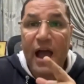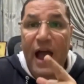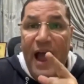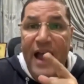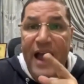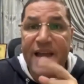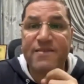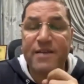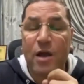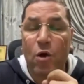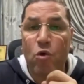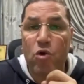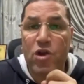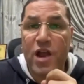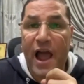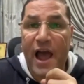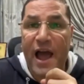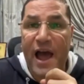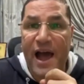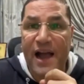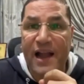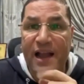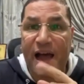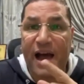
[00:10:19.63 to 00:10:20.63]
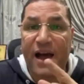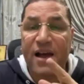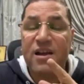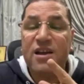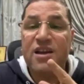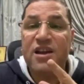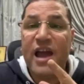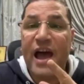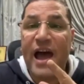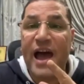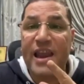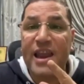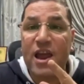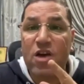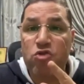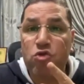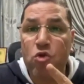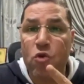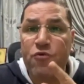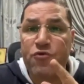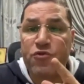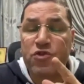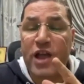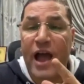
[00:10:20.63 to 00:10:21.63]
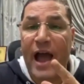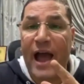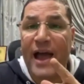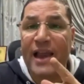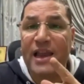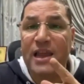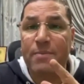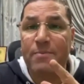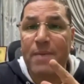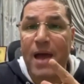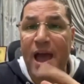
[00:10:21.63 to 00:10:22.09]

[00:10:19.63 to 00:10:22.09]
عايز اقول حاجه انا شفت علي